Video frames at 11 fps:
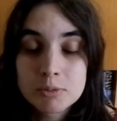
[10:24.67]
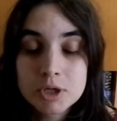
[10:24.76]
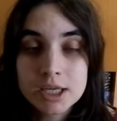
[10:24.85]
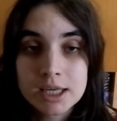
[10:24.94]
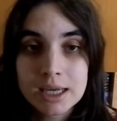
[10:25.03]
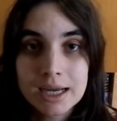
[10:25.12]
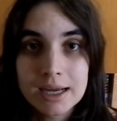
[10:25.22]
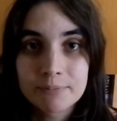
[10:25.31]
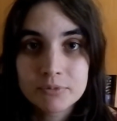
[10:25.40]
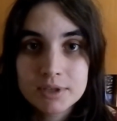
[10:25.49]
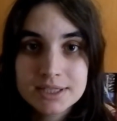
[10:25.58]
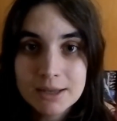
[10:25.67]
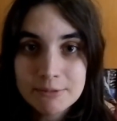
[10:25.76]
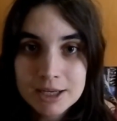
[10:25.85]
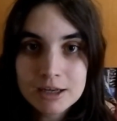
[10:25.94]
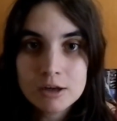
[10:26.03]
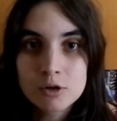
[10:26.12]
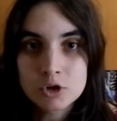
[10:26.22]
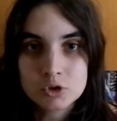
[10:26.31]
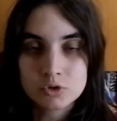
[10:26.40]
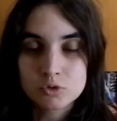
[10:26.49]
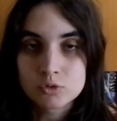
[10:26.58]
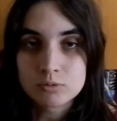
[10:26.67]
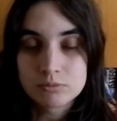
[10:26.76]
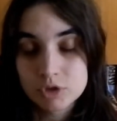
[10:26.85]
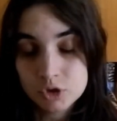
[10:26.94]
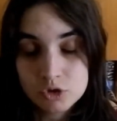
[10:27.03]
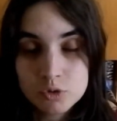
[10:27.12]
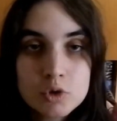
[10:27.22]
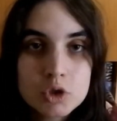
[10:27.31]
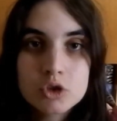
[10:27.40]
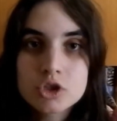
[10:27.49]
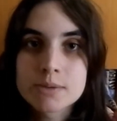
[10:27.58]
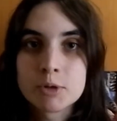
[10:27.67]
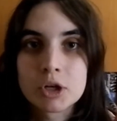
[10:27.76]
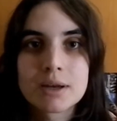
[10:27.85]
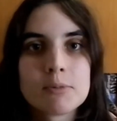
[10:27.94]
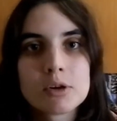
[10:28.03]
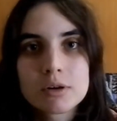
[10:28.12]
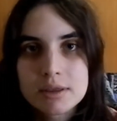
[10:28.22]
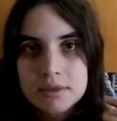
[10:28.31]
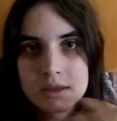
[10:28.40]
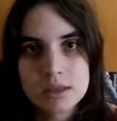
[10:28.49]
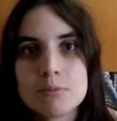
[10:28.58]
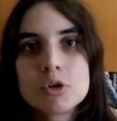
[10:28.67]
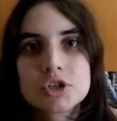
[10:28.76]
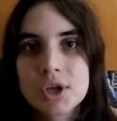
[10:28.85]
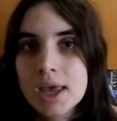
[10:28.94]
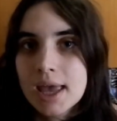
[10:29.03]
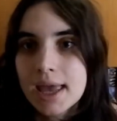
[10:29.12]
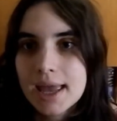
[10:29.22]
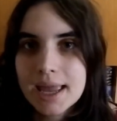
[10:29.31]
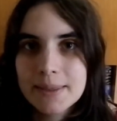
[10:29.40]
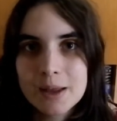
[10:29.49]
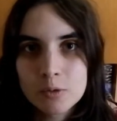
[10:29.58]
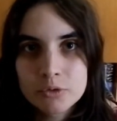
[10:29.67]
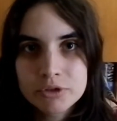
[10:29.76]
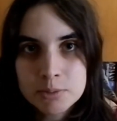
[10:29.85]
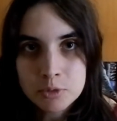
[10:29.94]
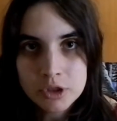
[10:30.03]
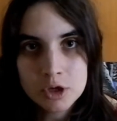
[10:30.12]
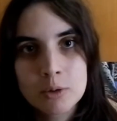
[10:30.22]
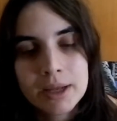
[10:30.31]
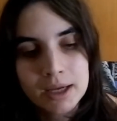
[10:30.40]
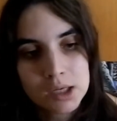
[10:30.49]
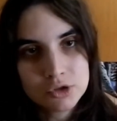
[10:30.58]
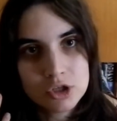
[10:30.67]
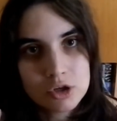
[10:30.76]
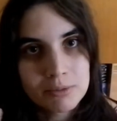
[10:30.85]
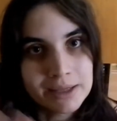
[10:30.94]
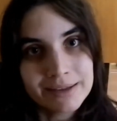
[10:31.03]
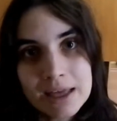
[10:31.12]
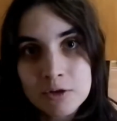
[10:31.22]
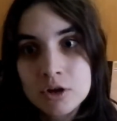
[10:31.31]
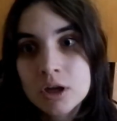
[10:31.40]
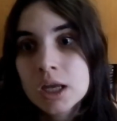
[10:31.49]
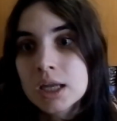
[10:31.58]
Porque saber los, vuestros gustos, si por ejemplo coincidimos en algún tipo de obra que os he comentado,